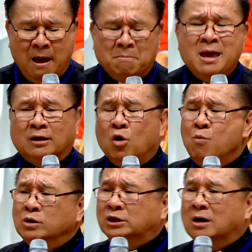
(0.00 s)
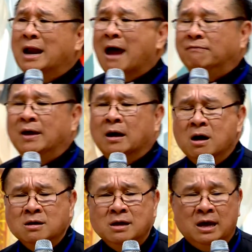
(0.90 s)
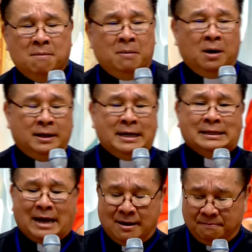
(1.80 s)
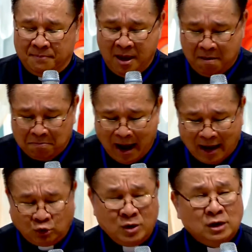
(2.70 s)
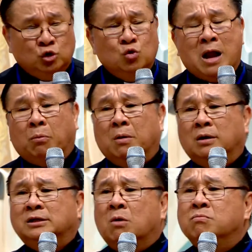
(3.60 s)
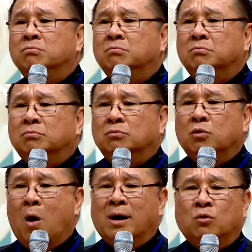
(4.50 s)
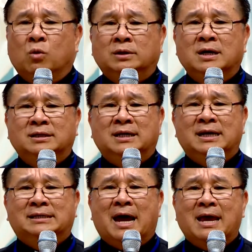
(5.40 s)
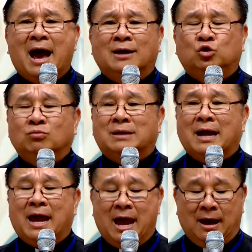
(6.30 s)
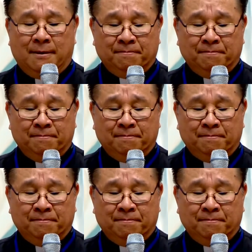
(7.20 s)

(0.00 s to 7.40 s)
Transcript: Bây giờ tôi muốn trở lại việc ứng nghiệm lời Kinh Thánh mà Chúa Giêsu đọc ở trong đoạn của tiên tri Isaiah chúng ta nghe.